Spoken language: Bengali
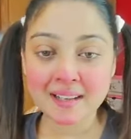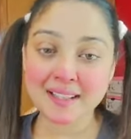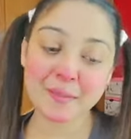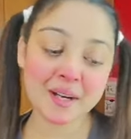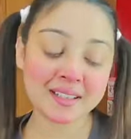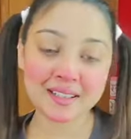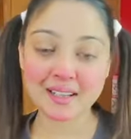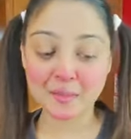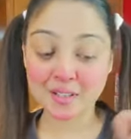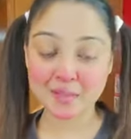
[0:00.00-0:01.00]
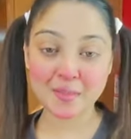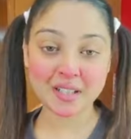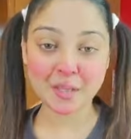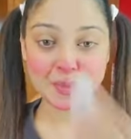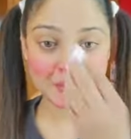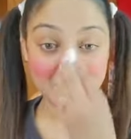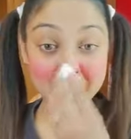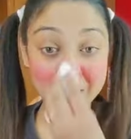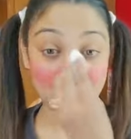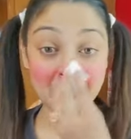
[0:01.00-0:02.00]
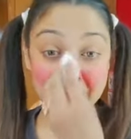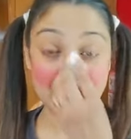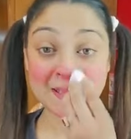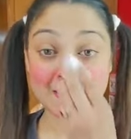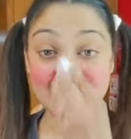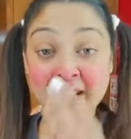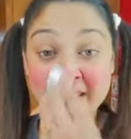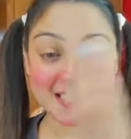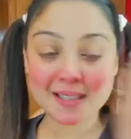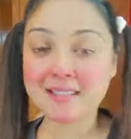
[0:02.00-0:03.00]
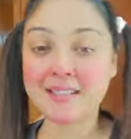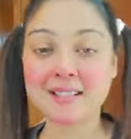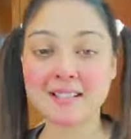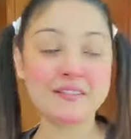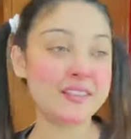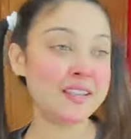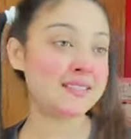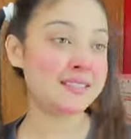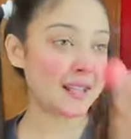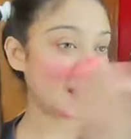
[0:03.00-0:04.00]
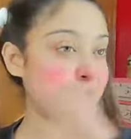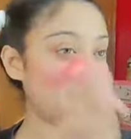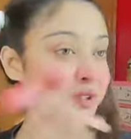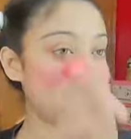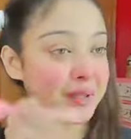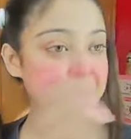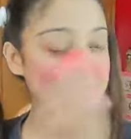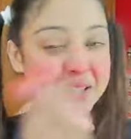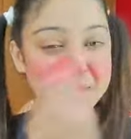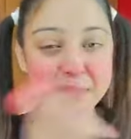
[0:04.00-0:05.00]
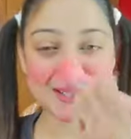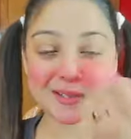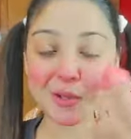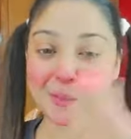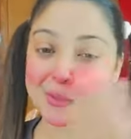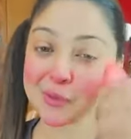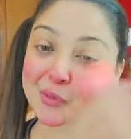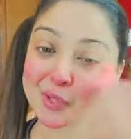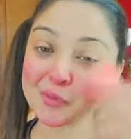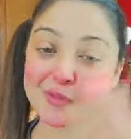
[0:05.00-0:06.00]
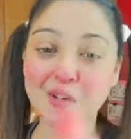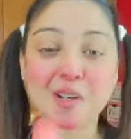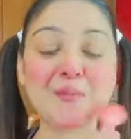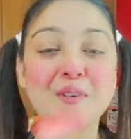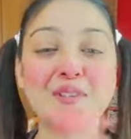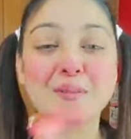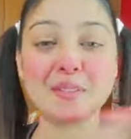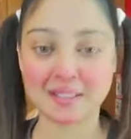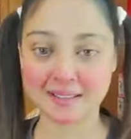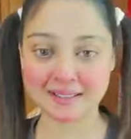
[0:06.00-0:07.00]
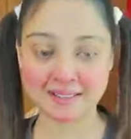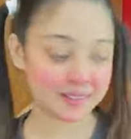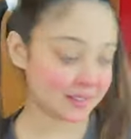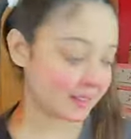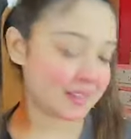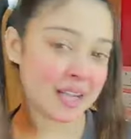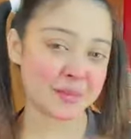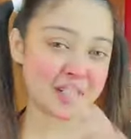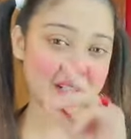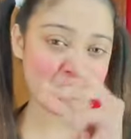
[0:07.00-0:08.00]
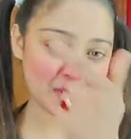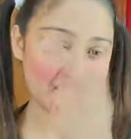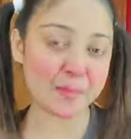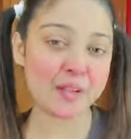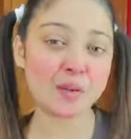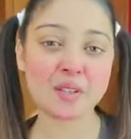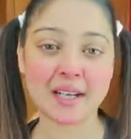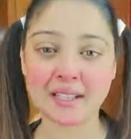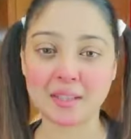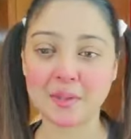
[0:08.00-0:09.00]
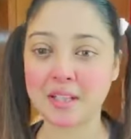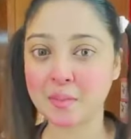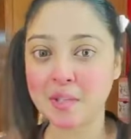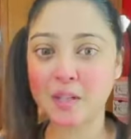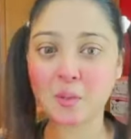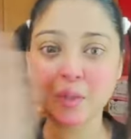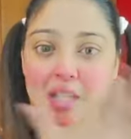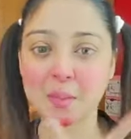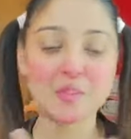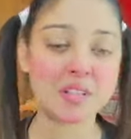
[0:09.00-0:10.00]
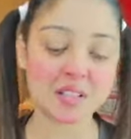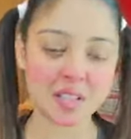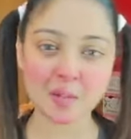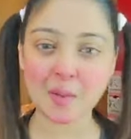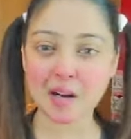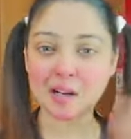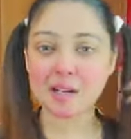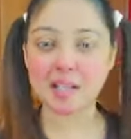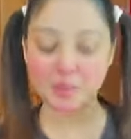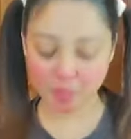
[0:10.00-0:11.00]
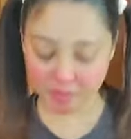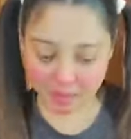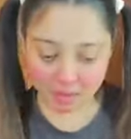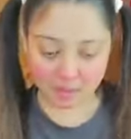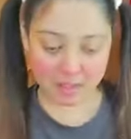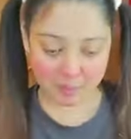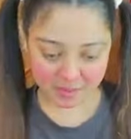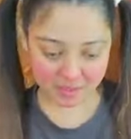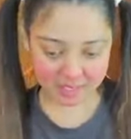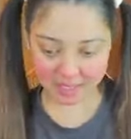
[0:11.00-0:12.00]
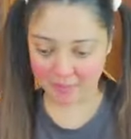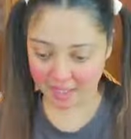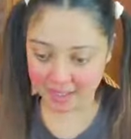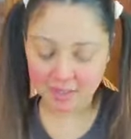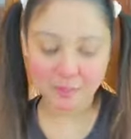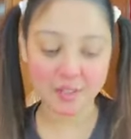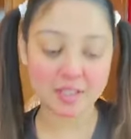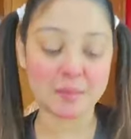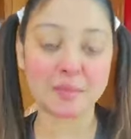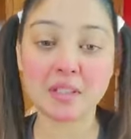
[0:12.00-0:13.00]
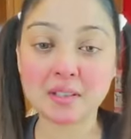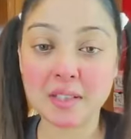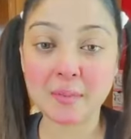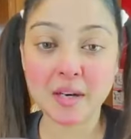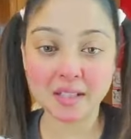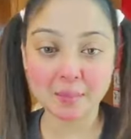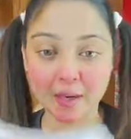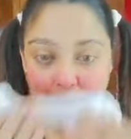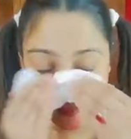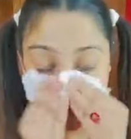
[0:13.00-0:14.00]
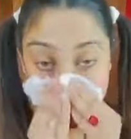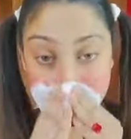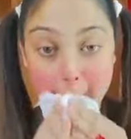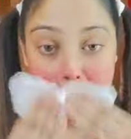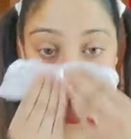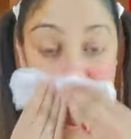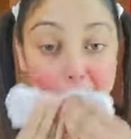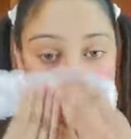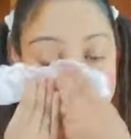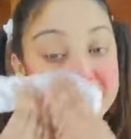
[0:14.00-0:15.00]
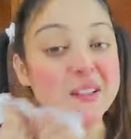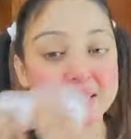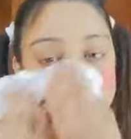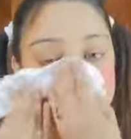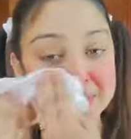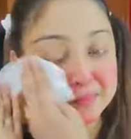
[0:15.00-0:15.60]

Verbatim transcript: রিবানার আমাদের যে মেকআপ রিমুভিং সোপটা আছে সেটা দিয়ে কি ফেসের এত পরিমাণ পিঙ্কি পিঙ্কি সব কিছু রিমুভ করা পসিবল কিনা আমি চলো লিপস্টিক অ্যাপ্লাই করেও দেখাইতে পারি একদম লিকুইড লিপস্টিক যে রিবানার লিকুইড লিপস্টিক লাগে আমি দেখাইতে পারি যে আপনার রিবানা কি পারবে এটা ক্লিন করতে বলেন তো